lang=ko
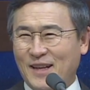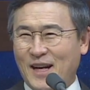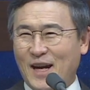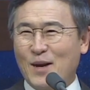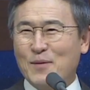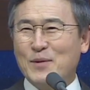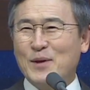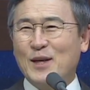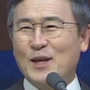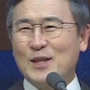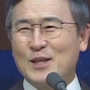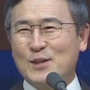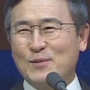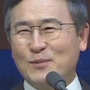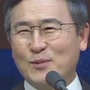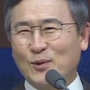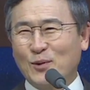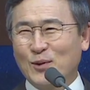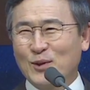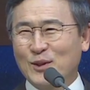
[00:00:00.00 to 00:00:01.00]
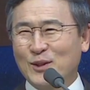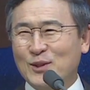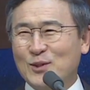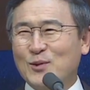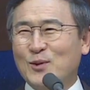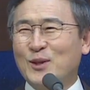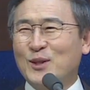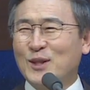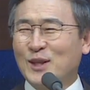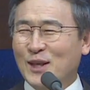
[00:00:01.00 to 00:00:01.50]
아멘 하신 분 오늘 그
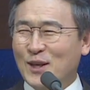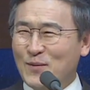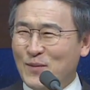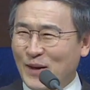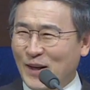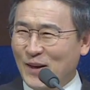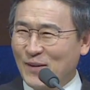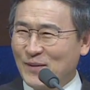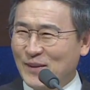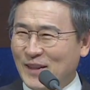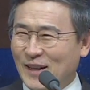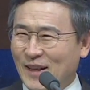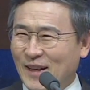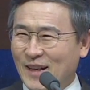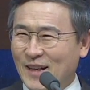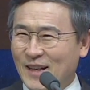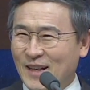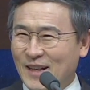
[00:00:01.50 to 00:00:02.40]
소리 듣길 바랍니다.